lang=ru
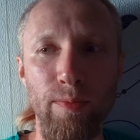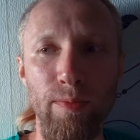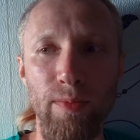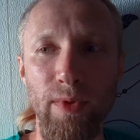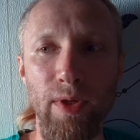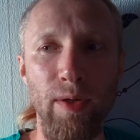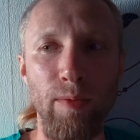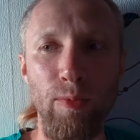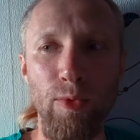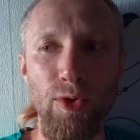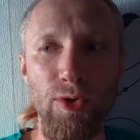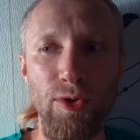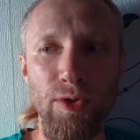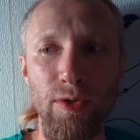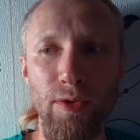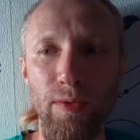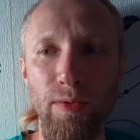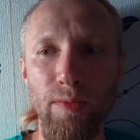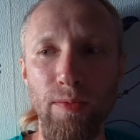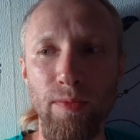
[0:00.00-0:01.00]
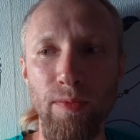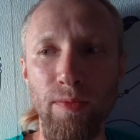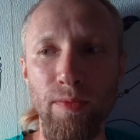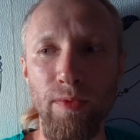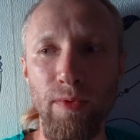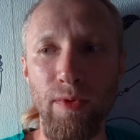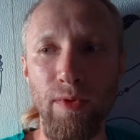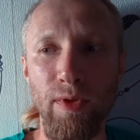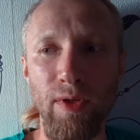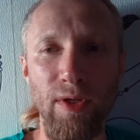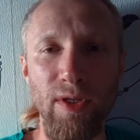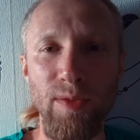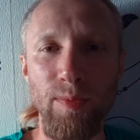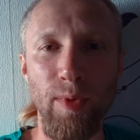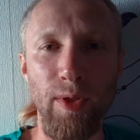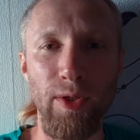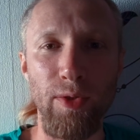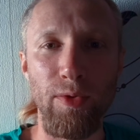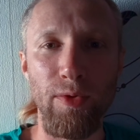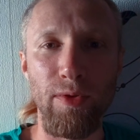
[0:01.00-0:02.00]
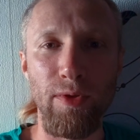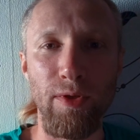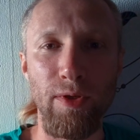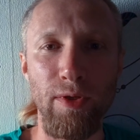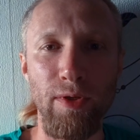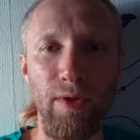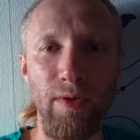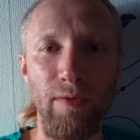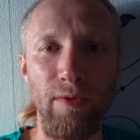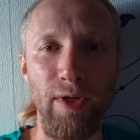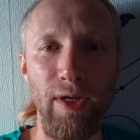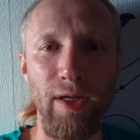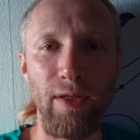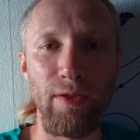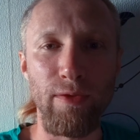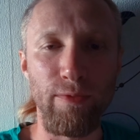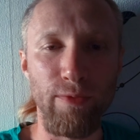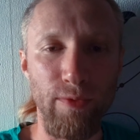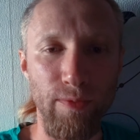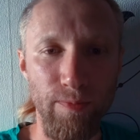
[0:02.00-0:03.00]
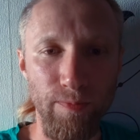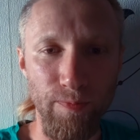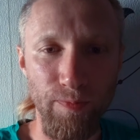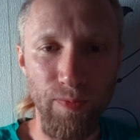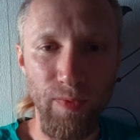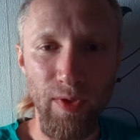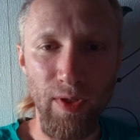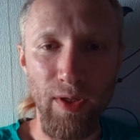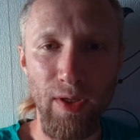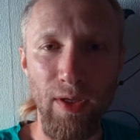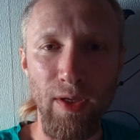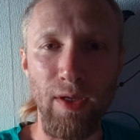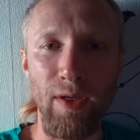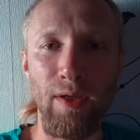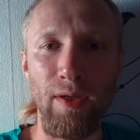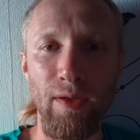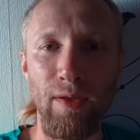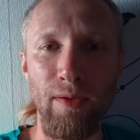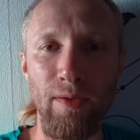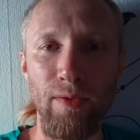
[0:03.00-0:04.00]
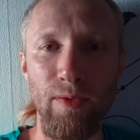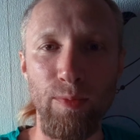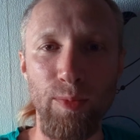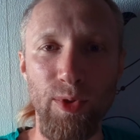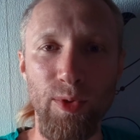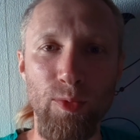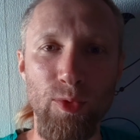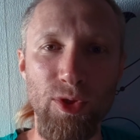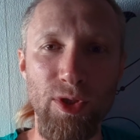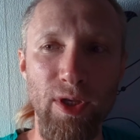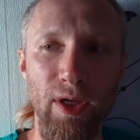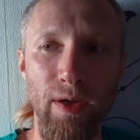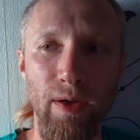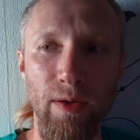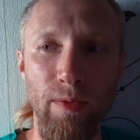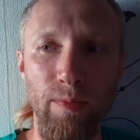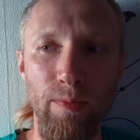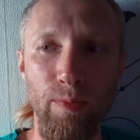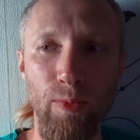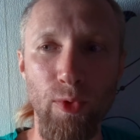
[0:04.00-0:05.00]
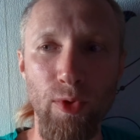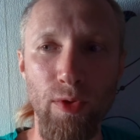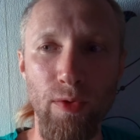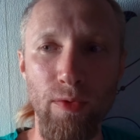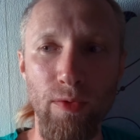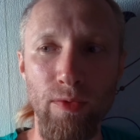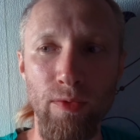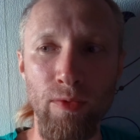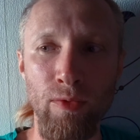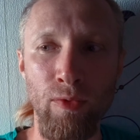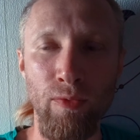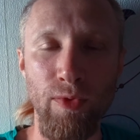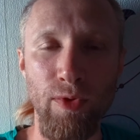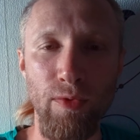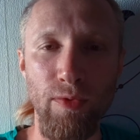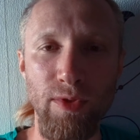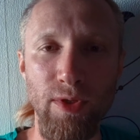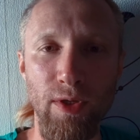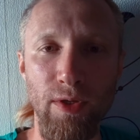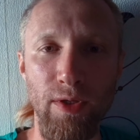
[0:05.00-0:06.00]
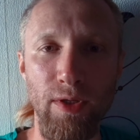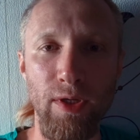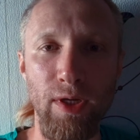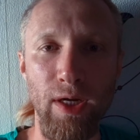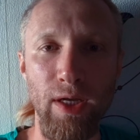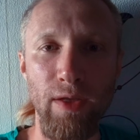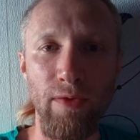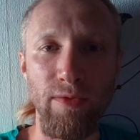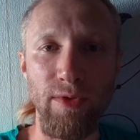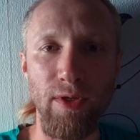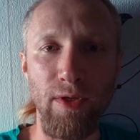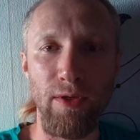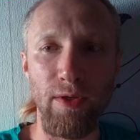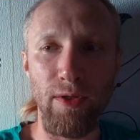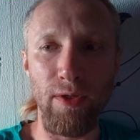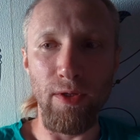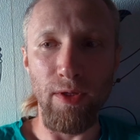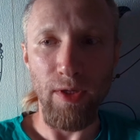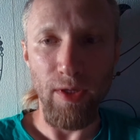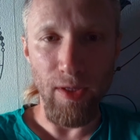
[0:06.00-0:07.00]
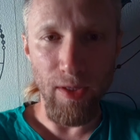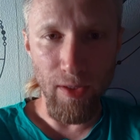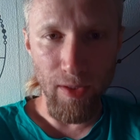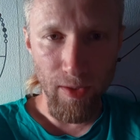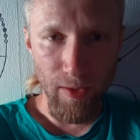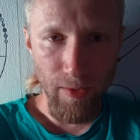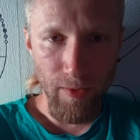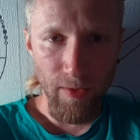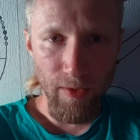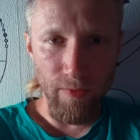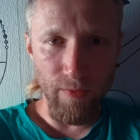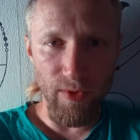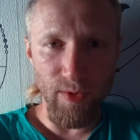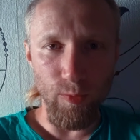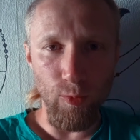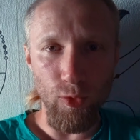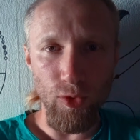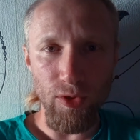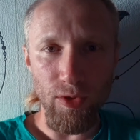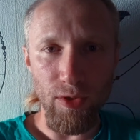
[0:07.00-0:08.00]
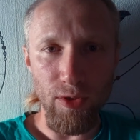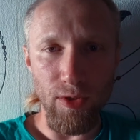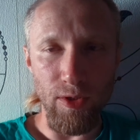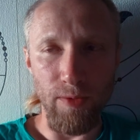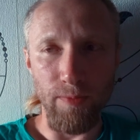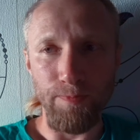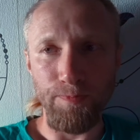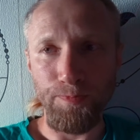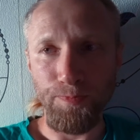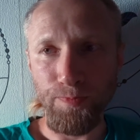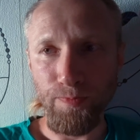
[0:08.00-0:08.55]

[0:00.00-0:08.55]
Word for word: Я больше не рассматриваю никаких вариантов, потому что я понял, увидел все эти грани, все эти возможности